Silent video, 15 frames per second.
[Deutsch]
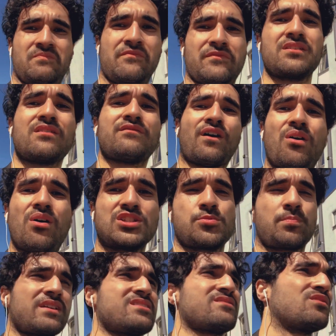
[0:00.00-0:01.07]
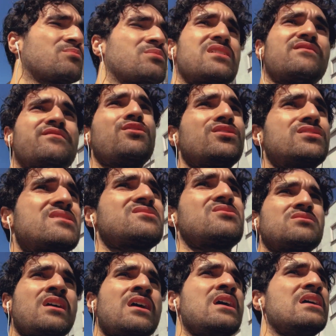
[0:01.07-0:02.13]
Wenn du eine Frau ansprichst, wenn du mit ihr flirtest
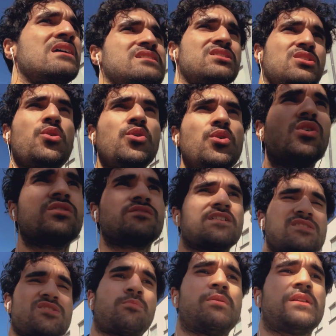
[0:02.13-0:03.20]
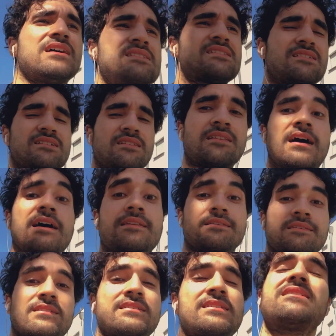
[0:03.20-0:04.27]
und dich irgendwas noch belastet, nein,
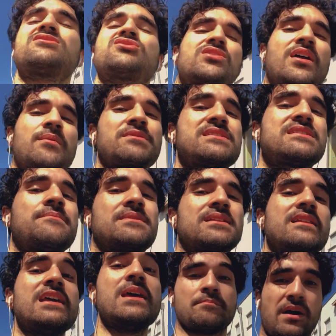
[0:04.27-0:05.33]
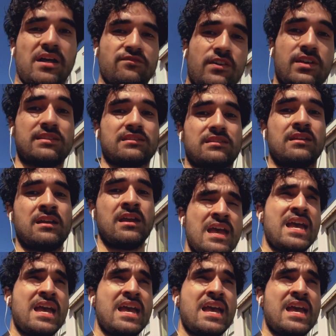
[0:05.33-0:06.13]
das kannst du in deinem gesamten Leben anwenden.